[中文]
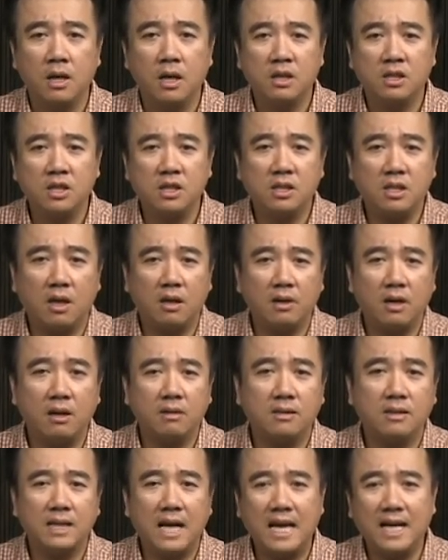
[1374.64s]
至少要
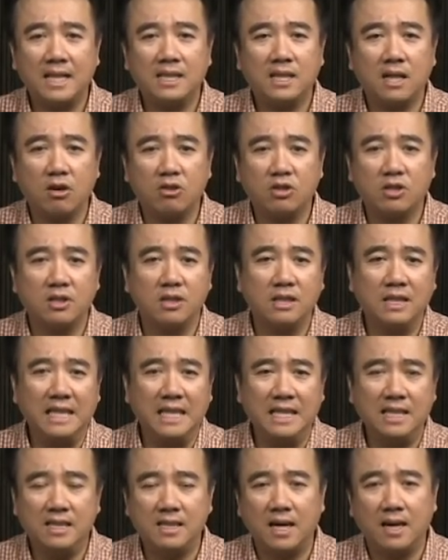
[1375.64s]
三个小时
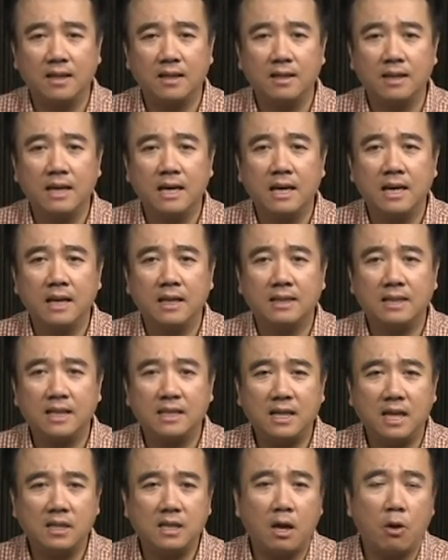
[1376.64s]
以上。再
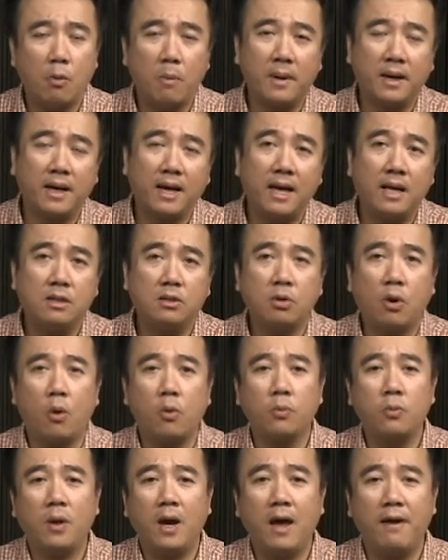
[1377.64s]
加上我们可以
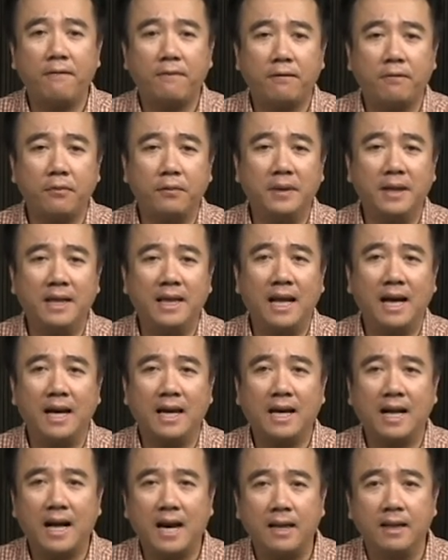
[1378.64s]
从约翰福音来
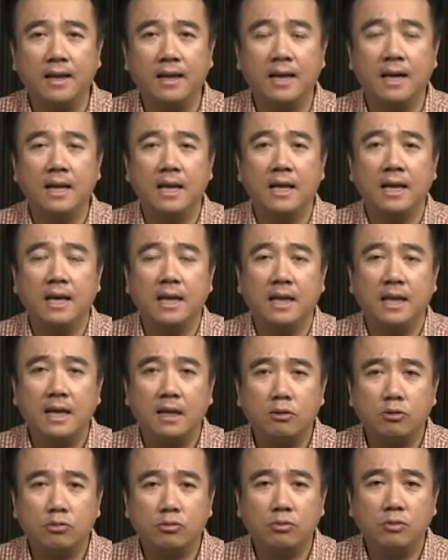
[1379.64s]
看，
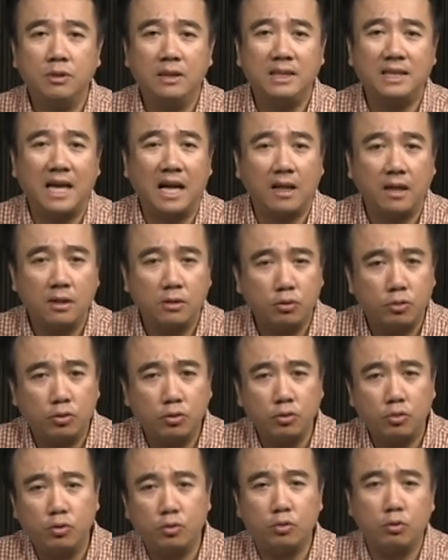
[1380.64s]
耶稣讲了
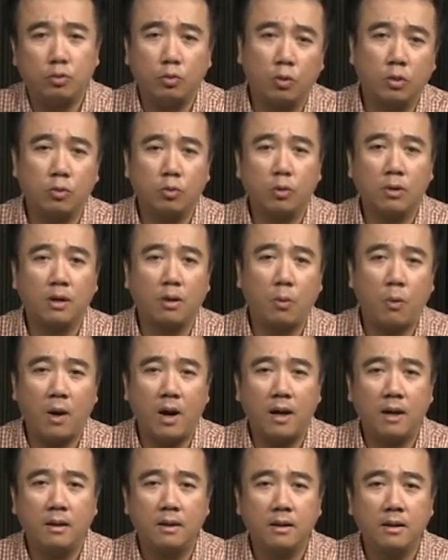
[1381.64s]
许许多多的
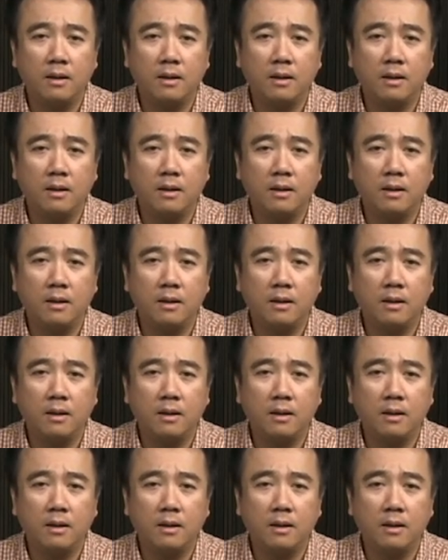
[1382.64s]
话，